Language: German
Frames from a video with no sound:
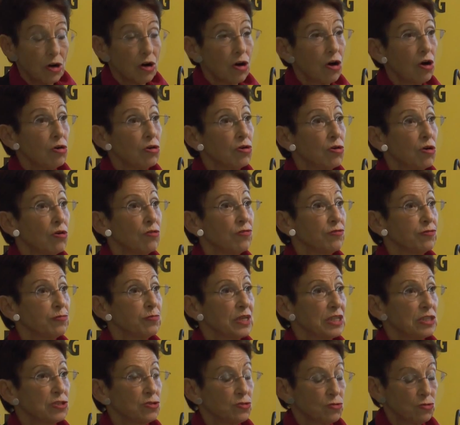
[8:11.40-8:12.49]
Auch
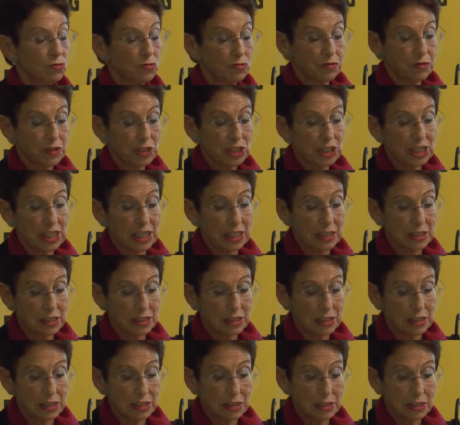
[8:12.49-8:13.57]
oftmals
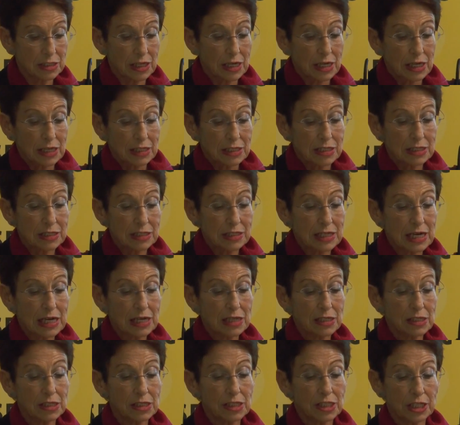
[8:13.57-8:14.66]
Unverständnis, dass
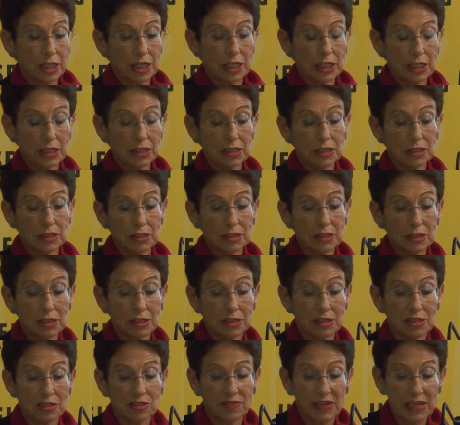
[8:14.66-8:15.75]
nach den Schrecknissen
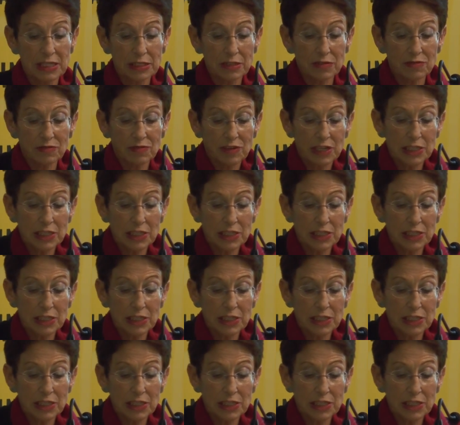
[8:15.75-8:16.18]
des Zweiten